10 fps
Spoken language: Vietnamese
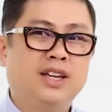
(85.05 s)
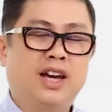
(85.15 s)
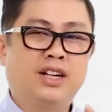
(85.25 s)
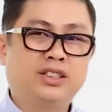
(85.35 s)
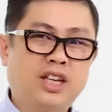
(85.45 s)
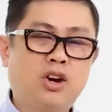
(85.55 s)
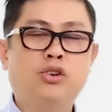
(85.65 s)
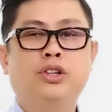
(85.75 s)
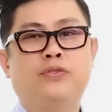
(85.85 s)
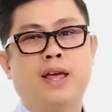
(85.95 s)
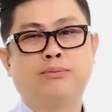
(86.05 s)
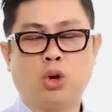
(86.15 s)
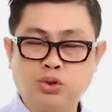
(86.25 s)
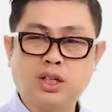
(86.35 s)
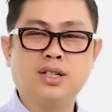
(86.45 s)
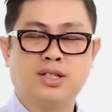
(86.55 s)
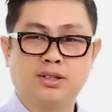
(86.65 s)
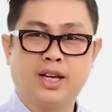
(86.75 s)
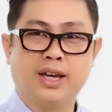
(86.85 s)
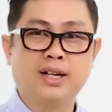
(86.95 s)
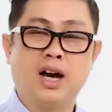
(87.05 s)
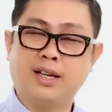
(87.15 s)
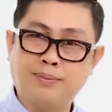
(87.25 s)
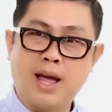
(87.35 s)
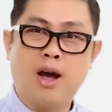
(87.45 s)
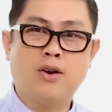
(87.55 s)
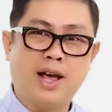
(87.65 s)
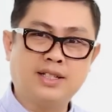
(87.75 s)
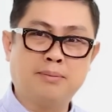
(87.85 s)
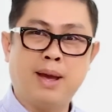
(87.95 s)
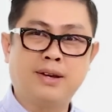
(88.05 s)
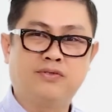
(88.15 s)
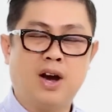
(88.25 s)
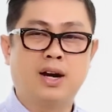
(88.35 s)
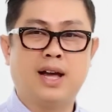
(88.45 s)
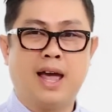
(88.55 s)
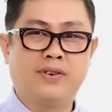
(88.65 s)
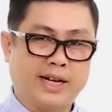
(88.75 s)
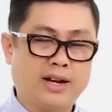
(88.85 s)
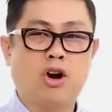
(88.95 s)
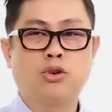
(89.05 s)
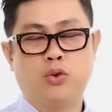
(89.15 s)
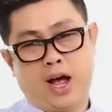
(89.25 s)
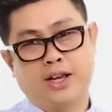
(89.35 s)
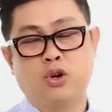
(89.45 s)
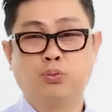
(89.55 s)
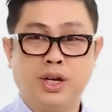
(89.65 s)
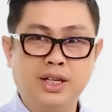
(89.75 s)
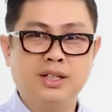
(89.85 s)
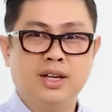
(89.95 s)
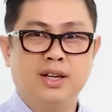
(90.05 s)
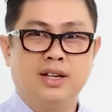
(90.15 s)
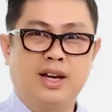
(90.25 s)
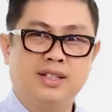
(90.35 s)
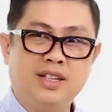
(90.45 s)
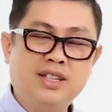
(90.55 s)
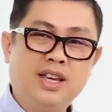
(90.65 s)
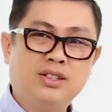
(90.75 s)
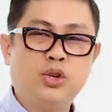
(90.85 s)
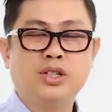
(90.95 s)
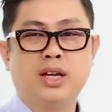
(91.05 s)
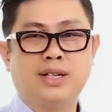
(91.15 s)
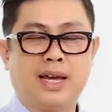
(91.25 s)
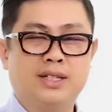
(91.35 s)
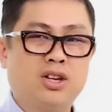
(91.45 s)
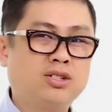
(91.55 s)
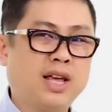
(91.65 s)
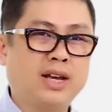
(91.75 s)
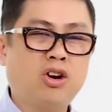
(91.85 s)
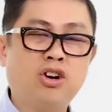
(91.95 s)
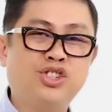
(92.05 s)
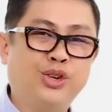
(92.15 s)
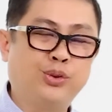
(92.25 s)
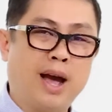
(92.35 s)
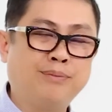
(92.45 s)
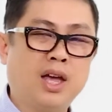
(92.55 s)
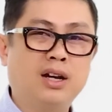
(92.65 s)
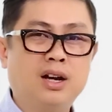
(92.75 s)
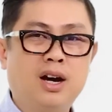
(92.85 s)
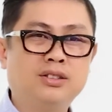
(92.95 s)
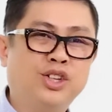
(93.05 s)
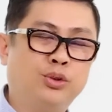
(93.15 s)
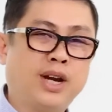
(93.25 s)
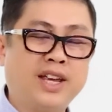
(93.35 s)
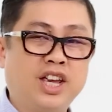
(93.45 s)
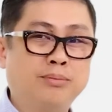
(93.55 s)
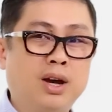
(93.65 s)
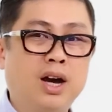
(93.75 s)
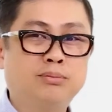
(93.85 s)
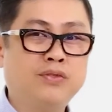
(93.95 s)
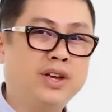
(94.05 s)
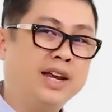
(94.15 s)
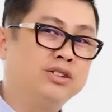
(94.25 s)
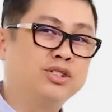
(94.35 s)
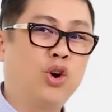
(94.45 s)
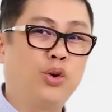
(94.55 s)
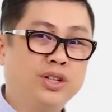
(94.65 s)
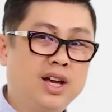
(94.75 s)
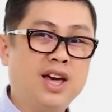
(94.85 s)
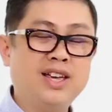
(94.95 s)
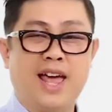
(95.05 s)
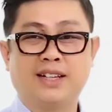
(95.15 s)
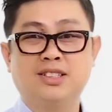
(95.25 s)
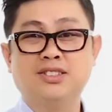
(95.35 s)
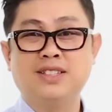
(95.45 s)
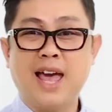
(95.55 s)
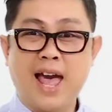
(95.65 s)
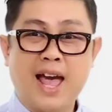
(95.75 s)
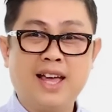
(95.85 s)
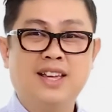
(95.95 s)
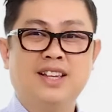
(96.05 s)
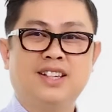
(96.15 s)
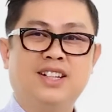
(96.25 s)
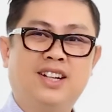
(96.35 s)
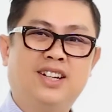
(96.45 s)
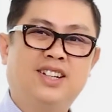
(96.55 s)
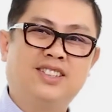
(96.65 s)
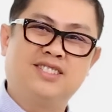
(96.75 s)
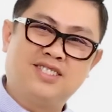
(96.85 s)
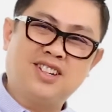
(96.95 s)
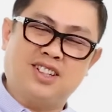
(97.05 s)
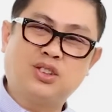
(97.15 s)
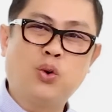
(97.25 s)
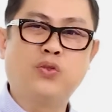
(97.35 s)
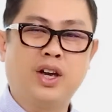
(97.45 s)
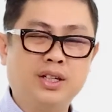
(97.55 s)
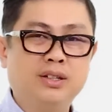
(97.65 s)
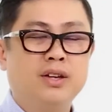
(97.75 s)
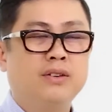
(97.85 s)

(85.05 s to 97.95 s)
à, khi Oriflame tổ chức cái sự kiện ở Cape Town Hải sẽ mang vợ Hải và các con của Hải cùng đi à, dĩ nhiên chuyến đi này nó sẽ có nhiều cảm nhận hơn nhiều trải nghiệm hơn bởi vì Hải được ngồi ghế hàng thương gia à, rất là thú vị